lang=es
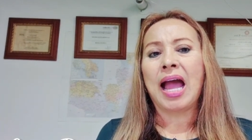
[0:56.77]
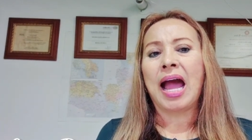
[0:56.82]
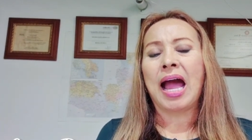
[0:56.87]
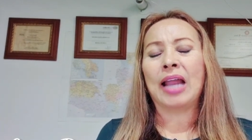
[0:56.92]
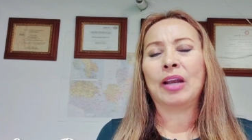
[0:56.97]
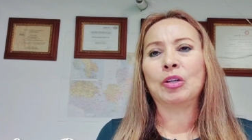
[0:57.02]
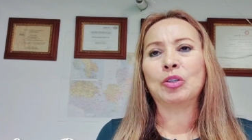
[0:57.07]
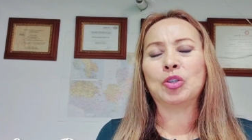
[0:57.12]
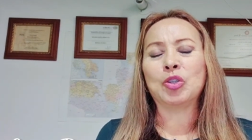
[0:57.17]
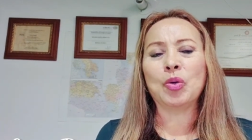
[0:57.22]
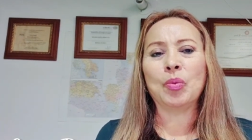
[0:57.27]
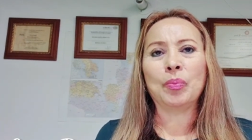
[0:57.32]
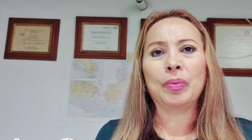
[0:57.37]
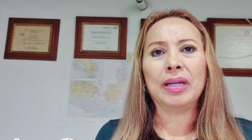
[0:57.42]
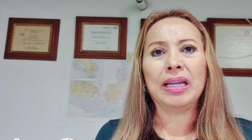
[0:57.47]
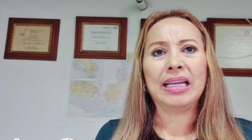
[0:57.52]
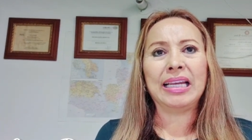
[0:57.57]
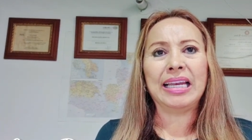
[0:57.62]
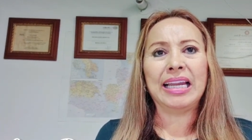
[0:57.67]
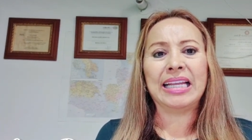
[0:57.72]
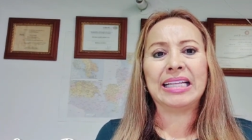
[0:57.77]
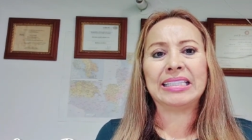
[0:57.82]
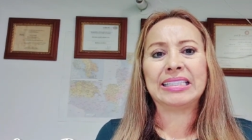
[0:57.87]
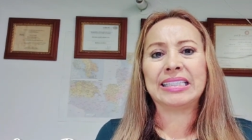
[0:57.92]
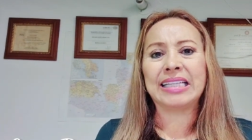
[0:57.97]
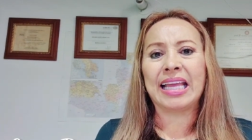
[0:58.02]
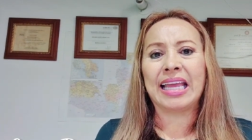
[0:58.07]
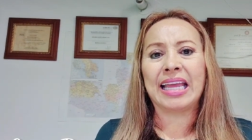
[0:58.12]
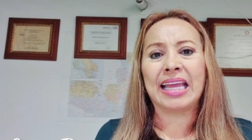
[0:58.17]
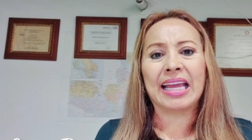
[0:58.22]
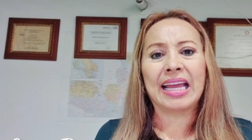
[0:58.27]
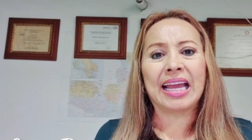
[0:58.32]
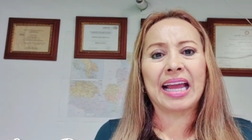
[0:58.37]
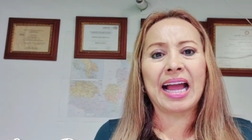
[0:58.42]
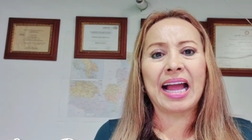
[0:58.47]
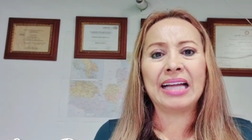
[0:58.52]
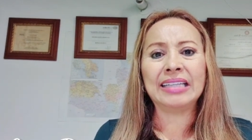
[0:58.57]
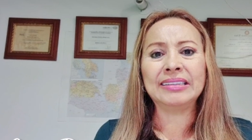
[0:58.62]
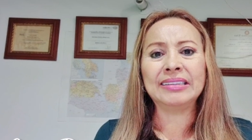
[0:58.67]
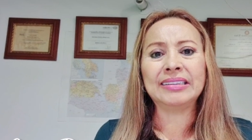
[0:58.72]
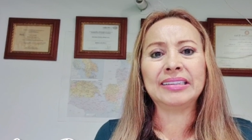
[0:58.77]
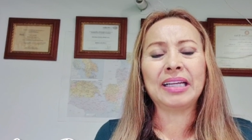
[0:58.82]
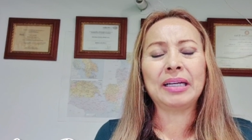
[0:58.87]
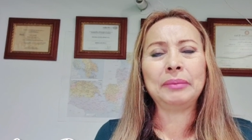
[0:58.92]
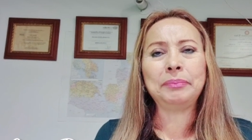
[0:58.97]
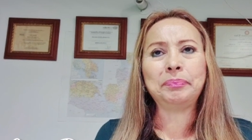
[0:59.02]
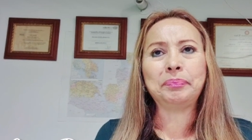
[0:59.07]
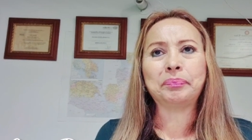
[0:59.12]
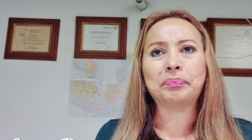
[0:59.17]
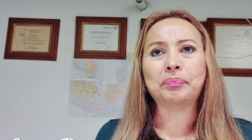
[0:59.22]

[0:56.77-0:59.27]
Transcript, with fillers: A los hombres les encanta